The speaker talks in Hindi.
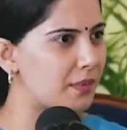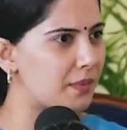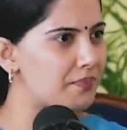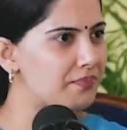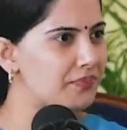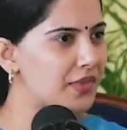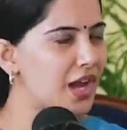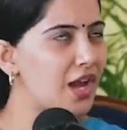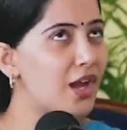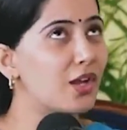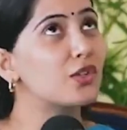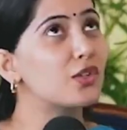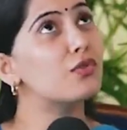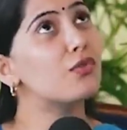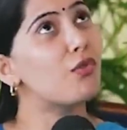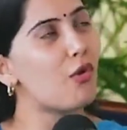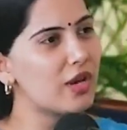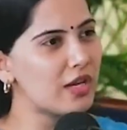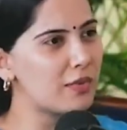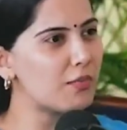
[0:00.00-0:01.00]
हैं तो
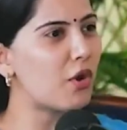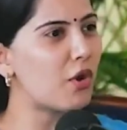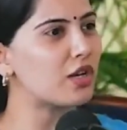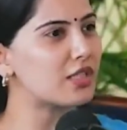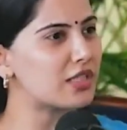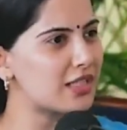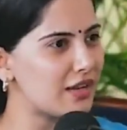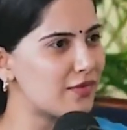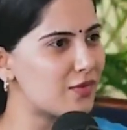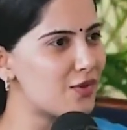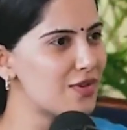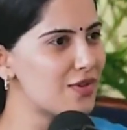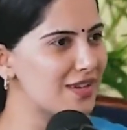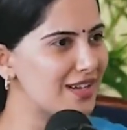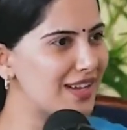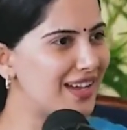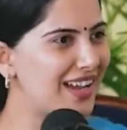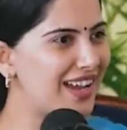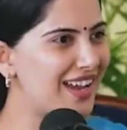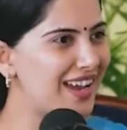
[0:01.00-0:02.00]
वो ही बॉस है वो
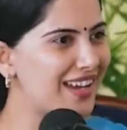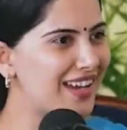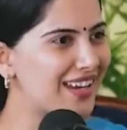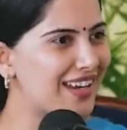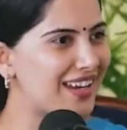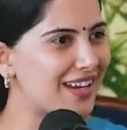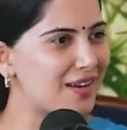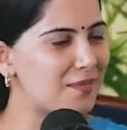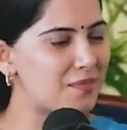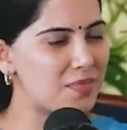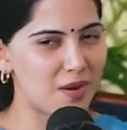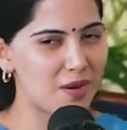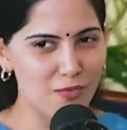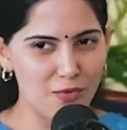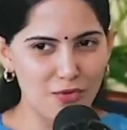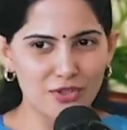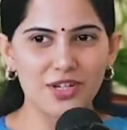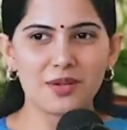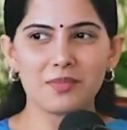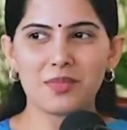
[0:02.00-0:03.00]
कि
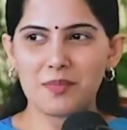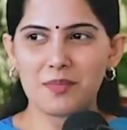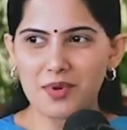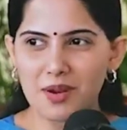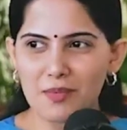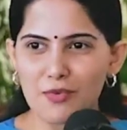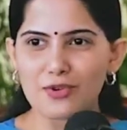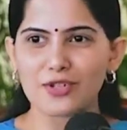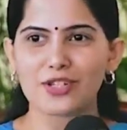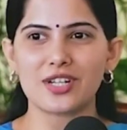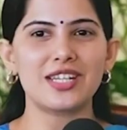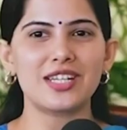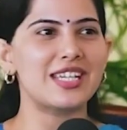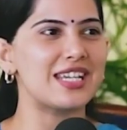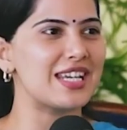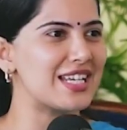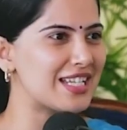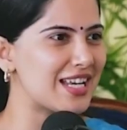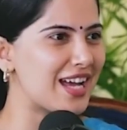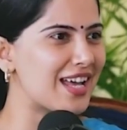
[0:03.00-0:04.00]
प्रमोशन पे प्रमोशन
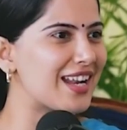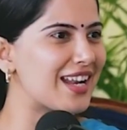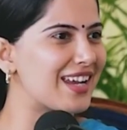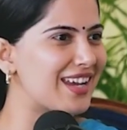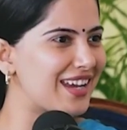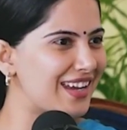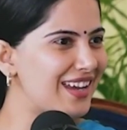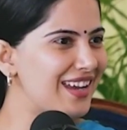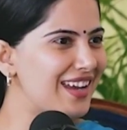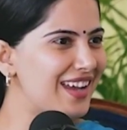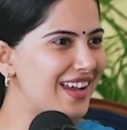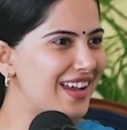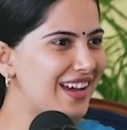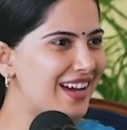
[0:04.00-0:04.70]
किए जा रहे हैं